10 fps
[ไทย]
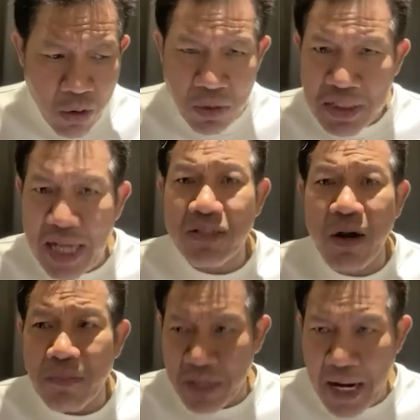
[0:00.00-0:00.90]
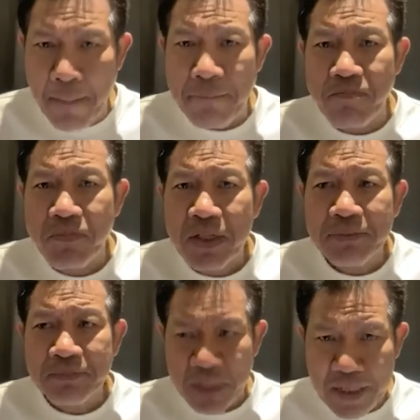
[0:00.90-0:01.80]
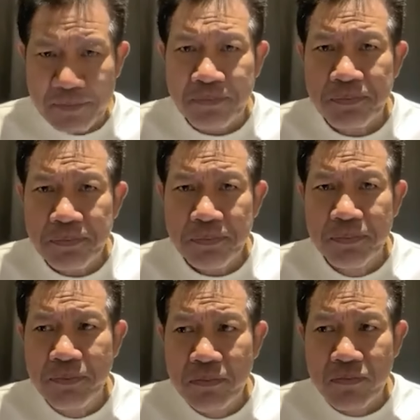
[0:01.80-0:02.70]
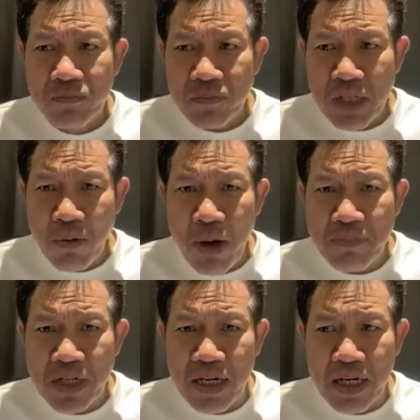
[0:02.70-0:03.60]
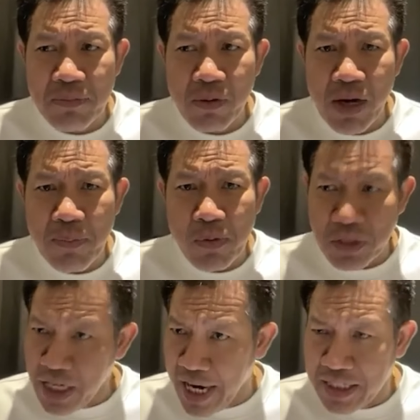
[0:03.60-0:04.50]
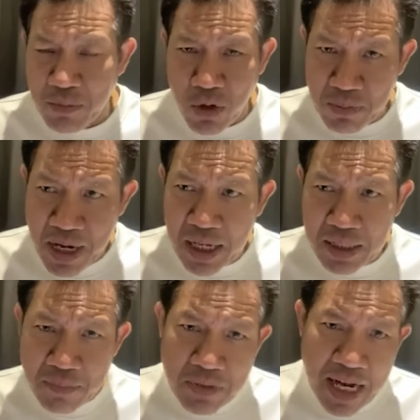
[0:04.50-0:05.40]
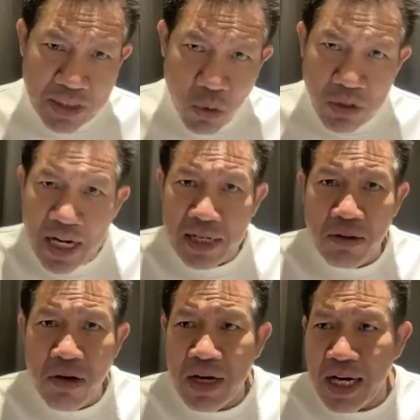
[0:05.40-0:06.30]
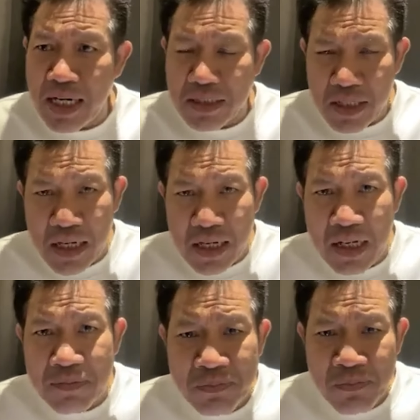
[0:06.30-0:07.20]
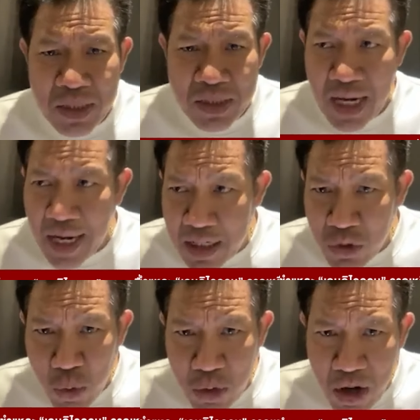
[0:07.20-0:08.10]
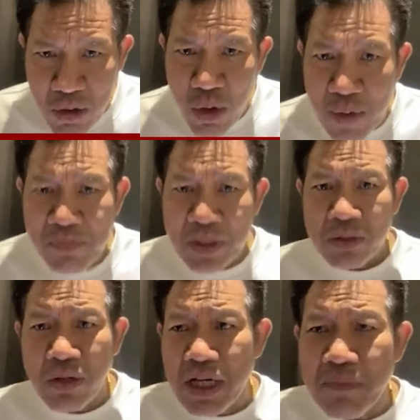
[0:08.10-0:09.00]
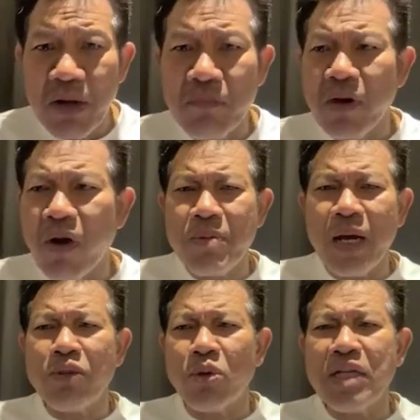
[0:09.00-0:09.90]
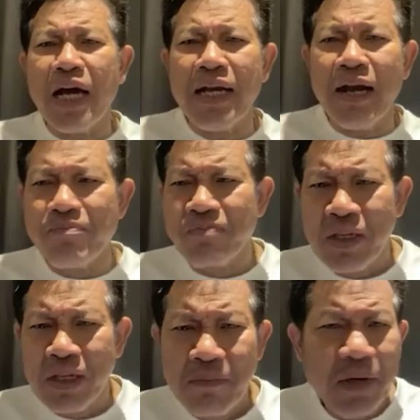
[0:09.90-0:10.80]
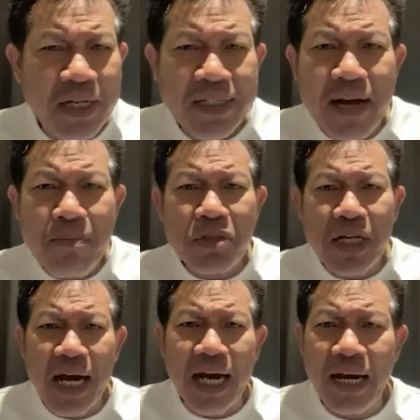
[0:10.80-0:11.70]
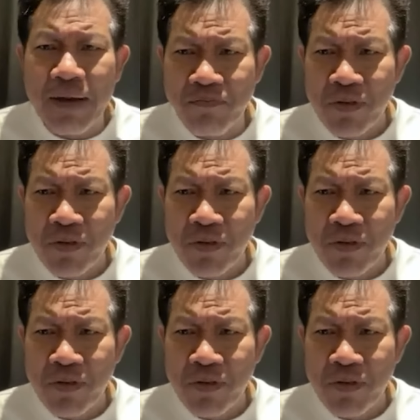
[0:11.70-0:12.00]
คนไทยชอบอย่างเงี้ยนะแต่ความจริงลืมไปว่าผู้เสียหายจำนวนมากน้ำตาตกไหลร้องไห้เสียเงินจากการถูกหลอกลวงตอนนี้ไม่ค่อยมีใครสนใจนะไม่เห็นใจผู้เสียหายแล้ว